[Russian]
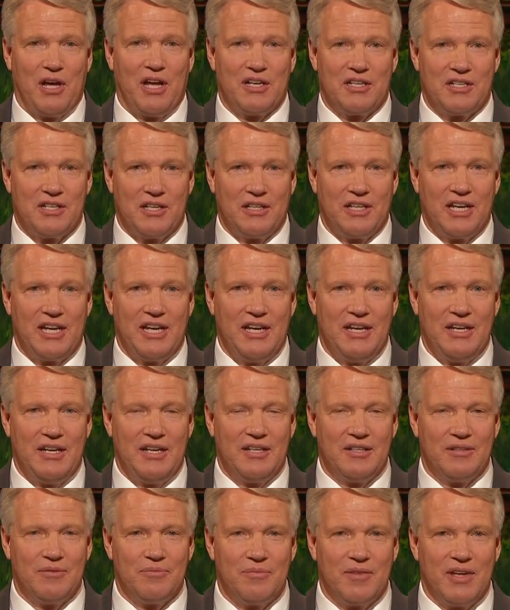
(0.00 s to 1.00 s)
Порой вас
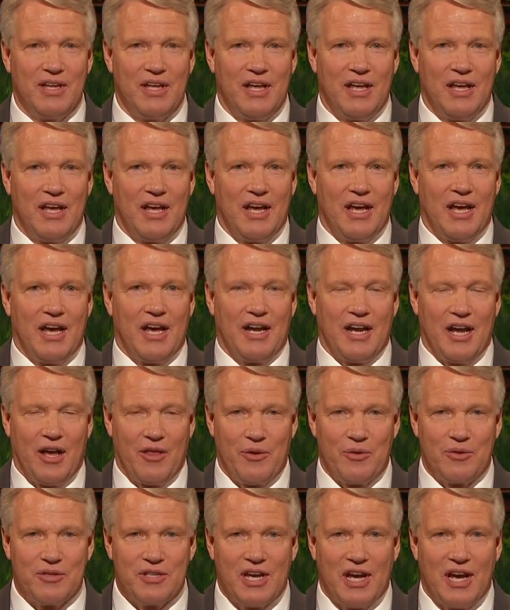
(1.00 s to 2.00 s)
будут призывать
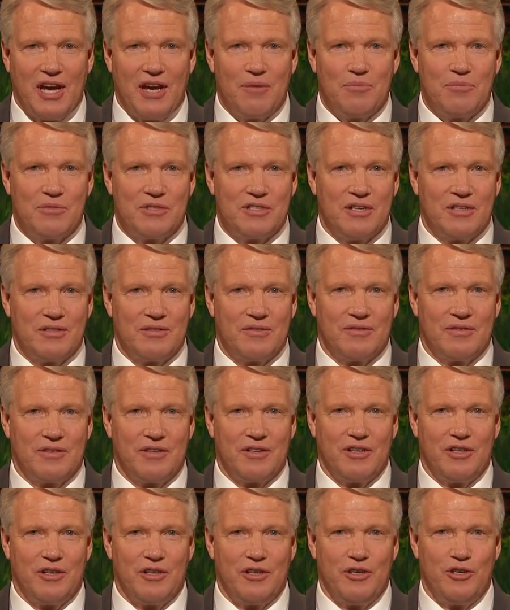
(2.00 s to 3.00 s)
руководить
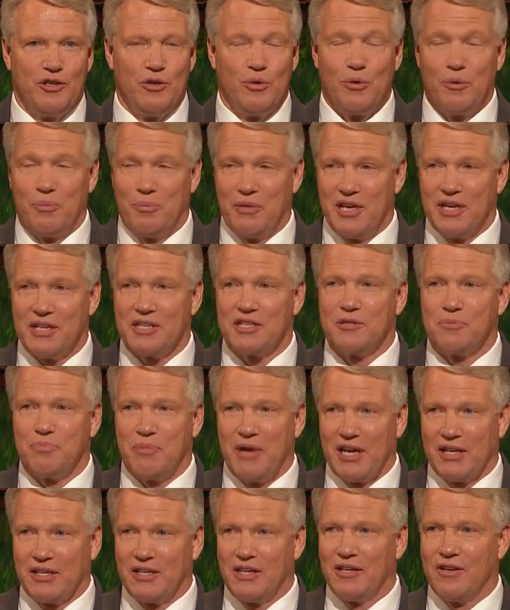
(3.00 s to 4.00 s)
а иногда
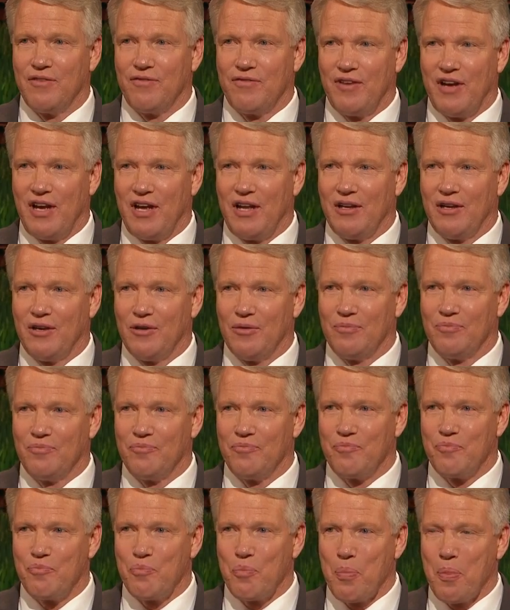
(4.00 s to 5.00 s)
от вас
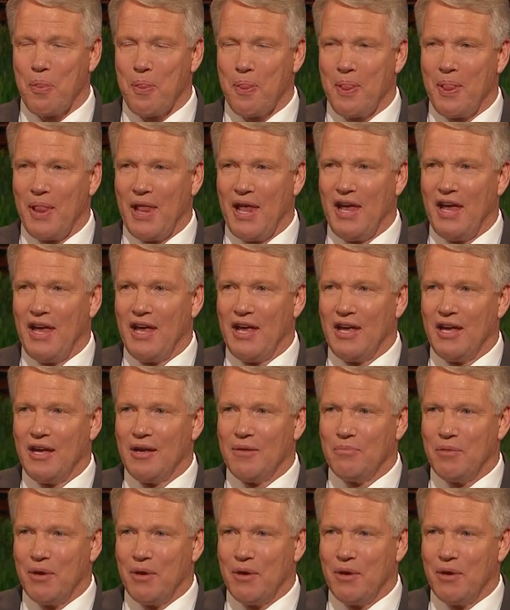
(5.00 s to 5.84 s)
потребуется следовать.